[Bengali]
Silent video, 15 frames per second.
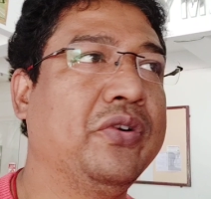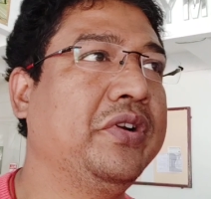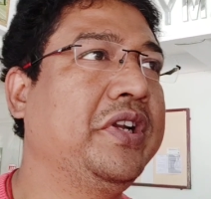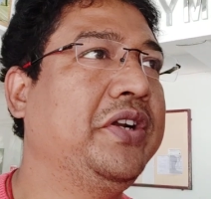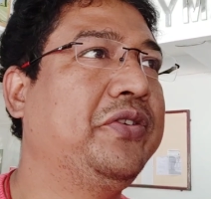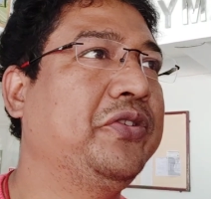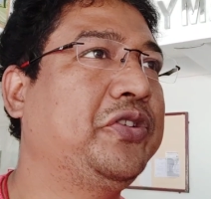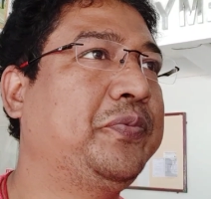we
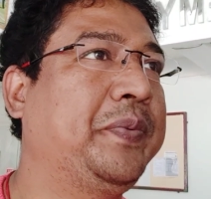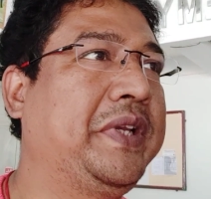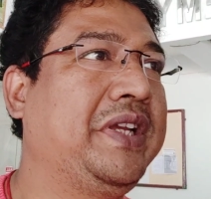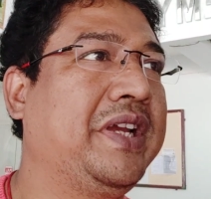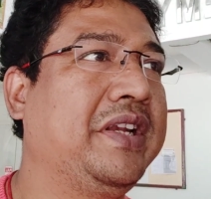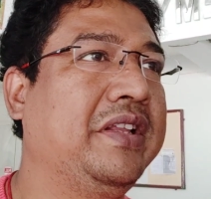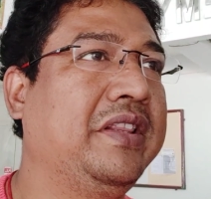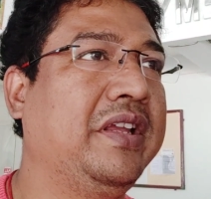নিড টু স্পিক
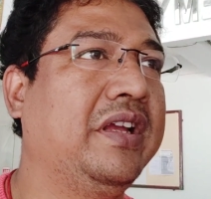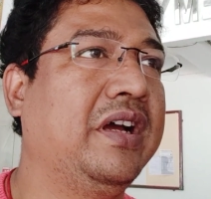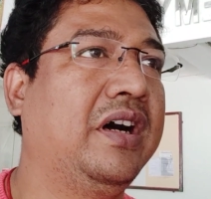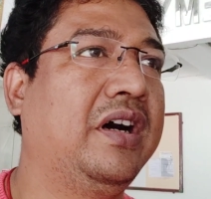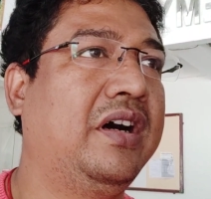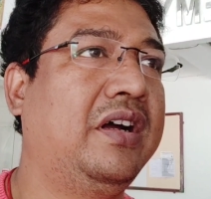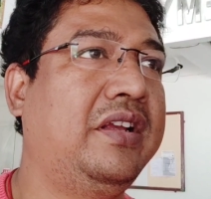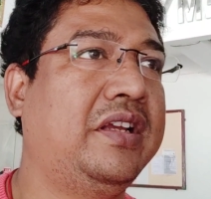এনিথিং
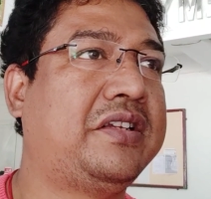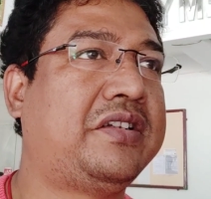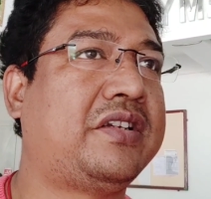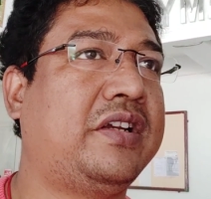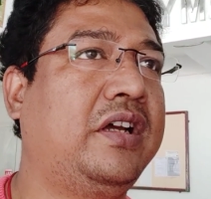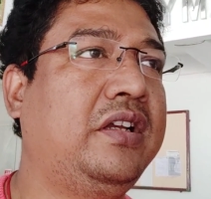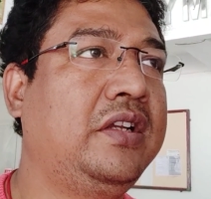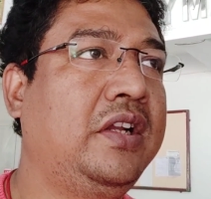
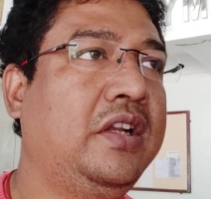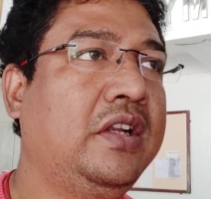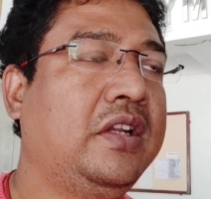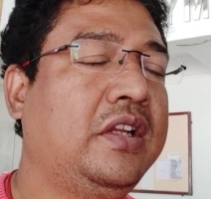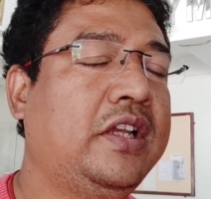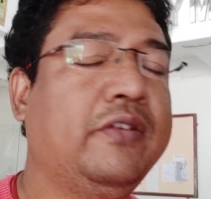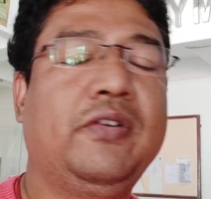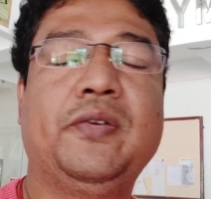এক্সট্রা uh,
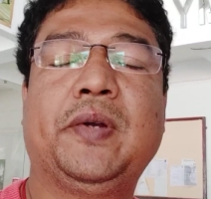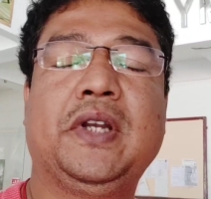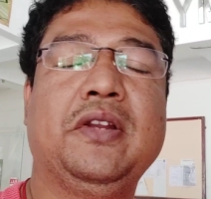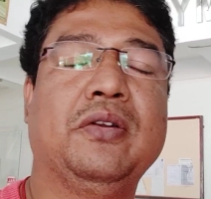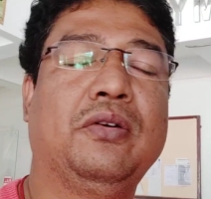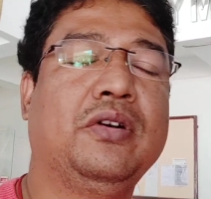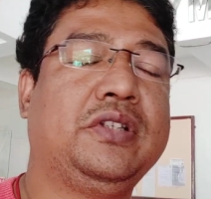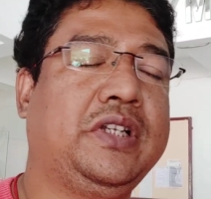extra. Everybody
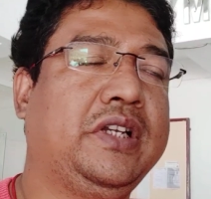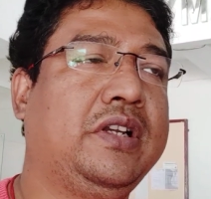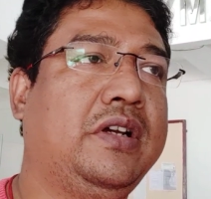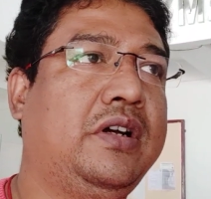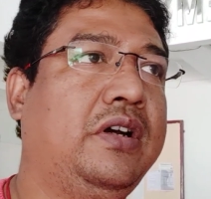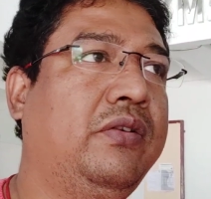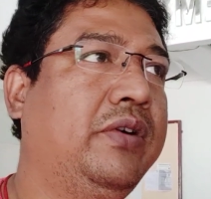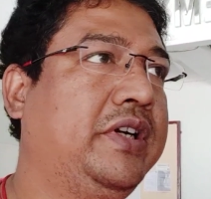knows it,
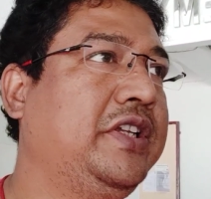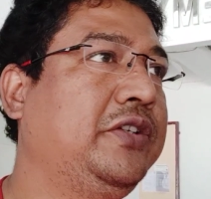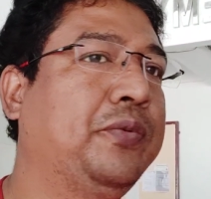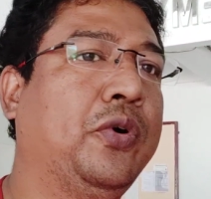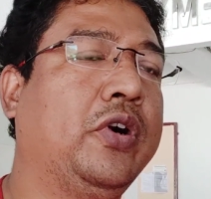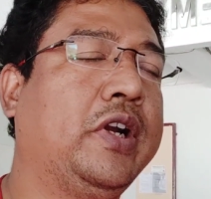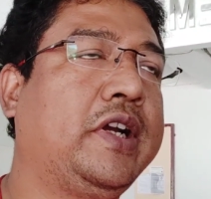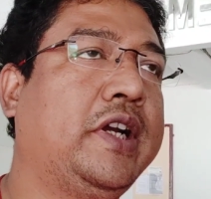uh, what is
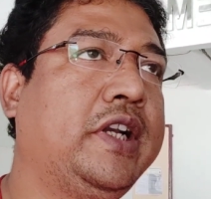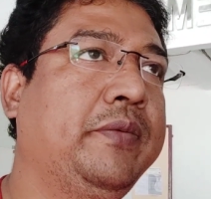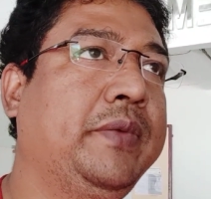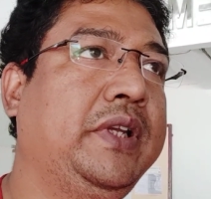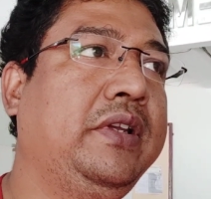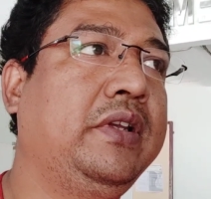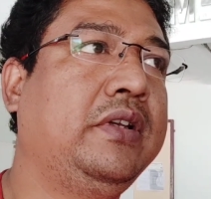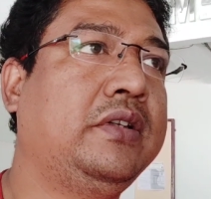
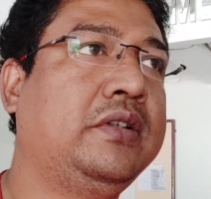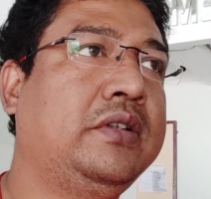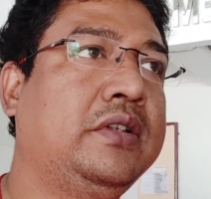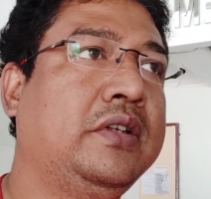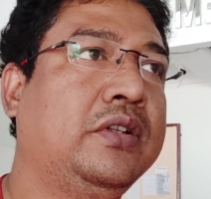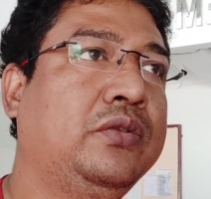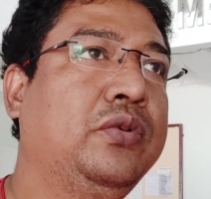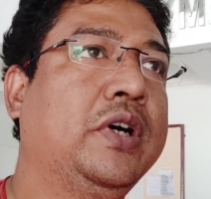
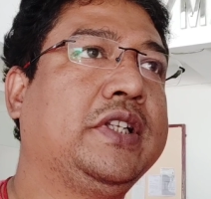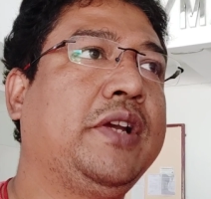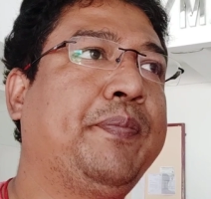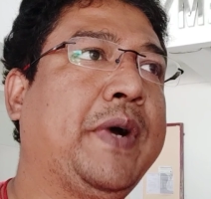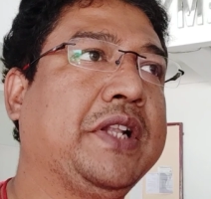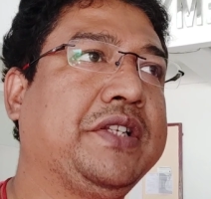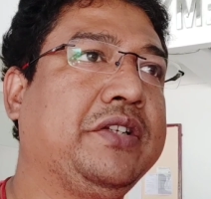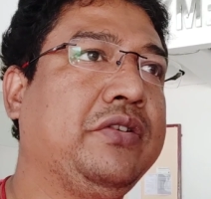দু হাজার
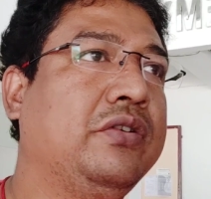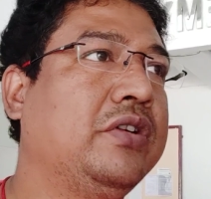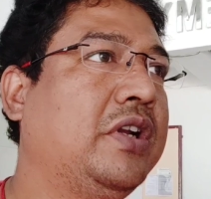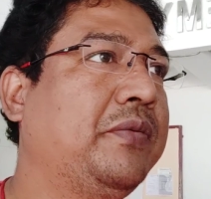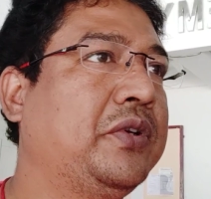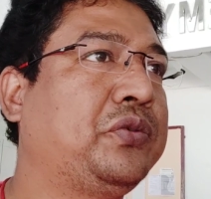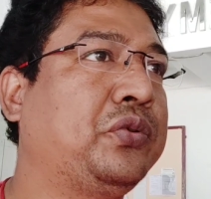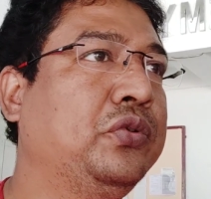পাঁচে যখন
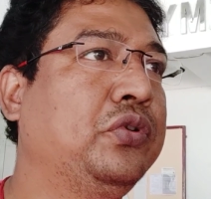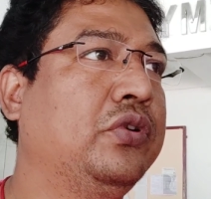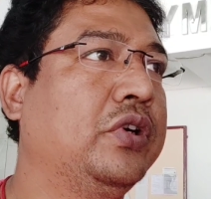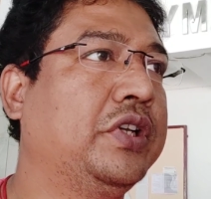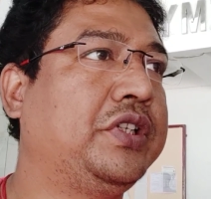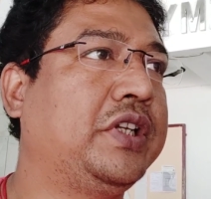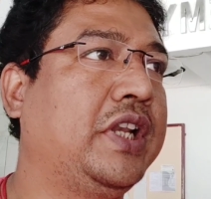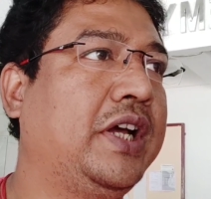আমরা শুরু
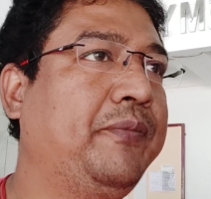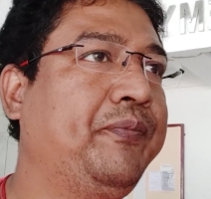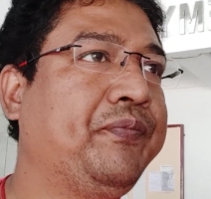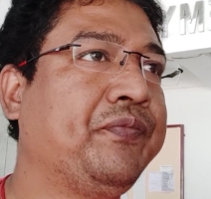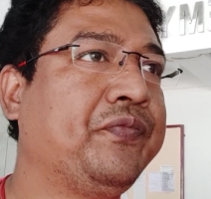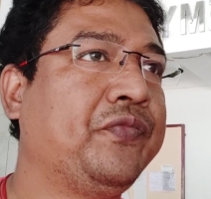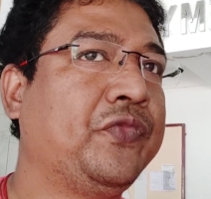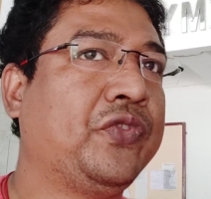করেছিলাম
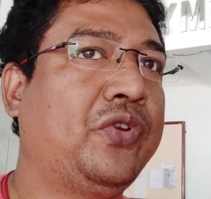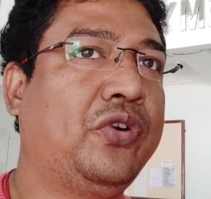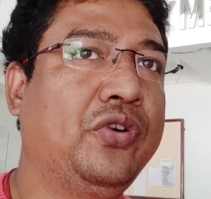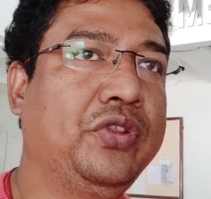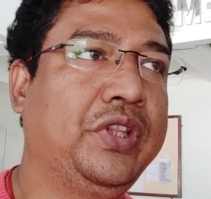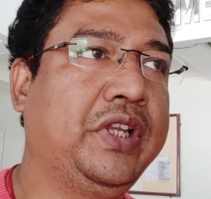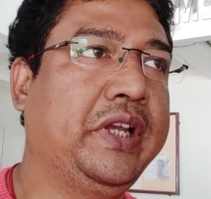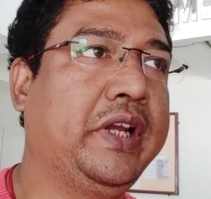
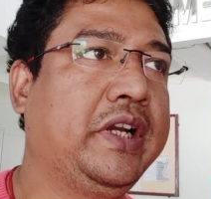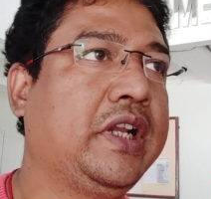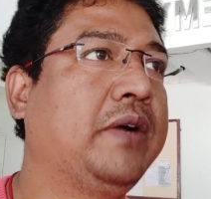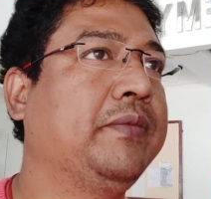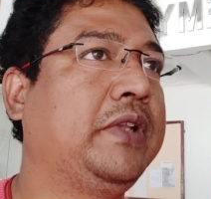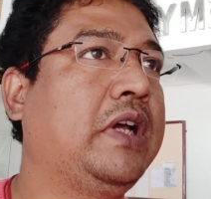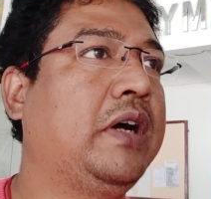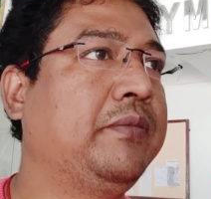তখন থেকে এটা
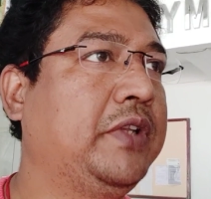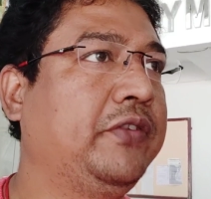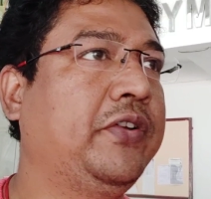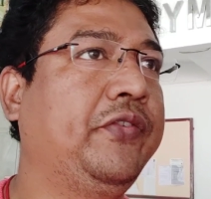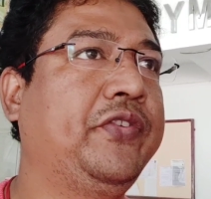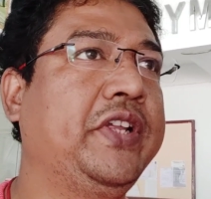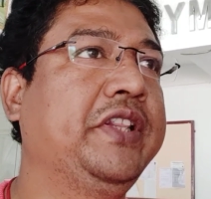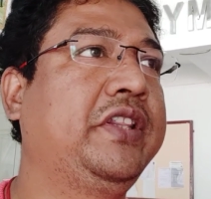আমাদের
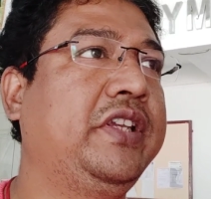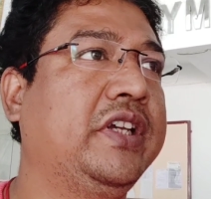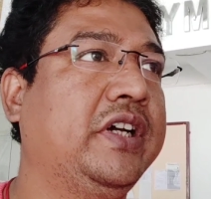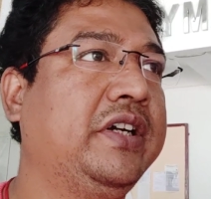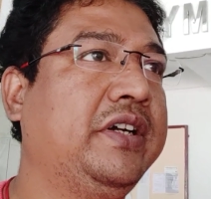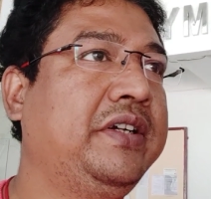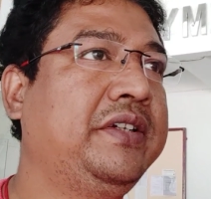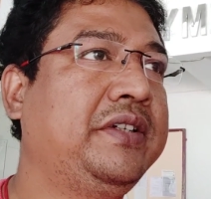ফিফটিন্থ ইয়ার